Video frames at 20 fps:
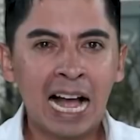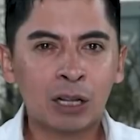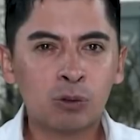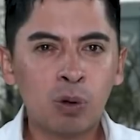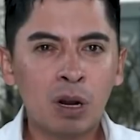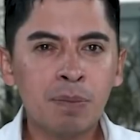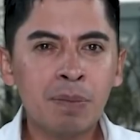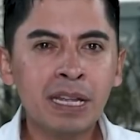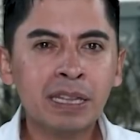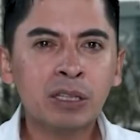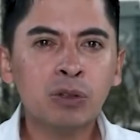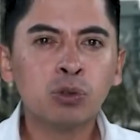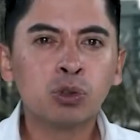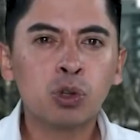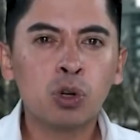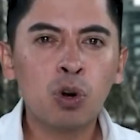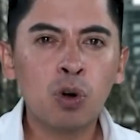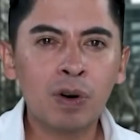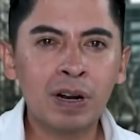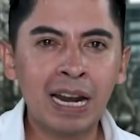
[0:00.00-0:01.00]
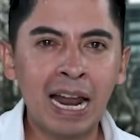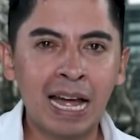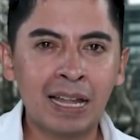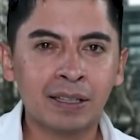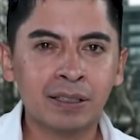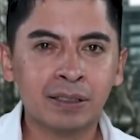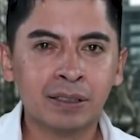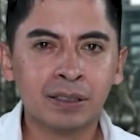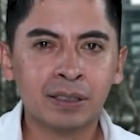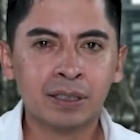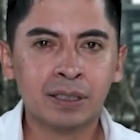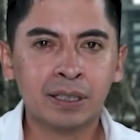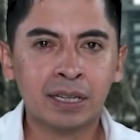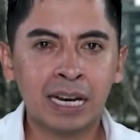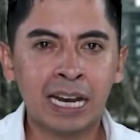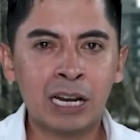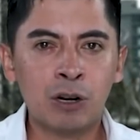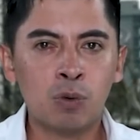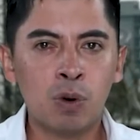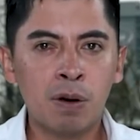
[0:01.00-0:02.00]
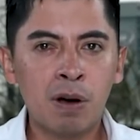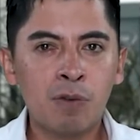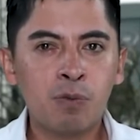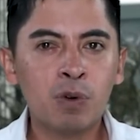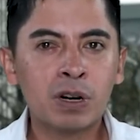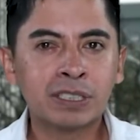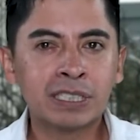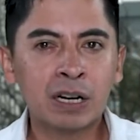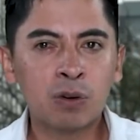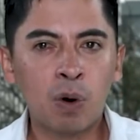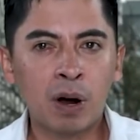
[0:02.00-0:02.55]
Actualmente un solo clan el Nueva Fuerza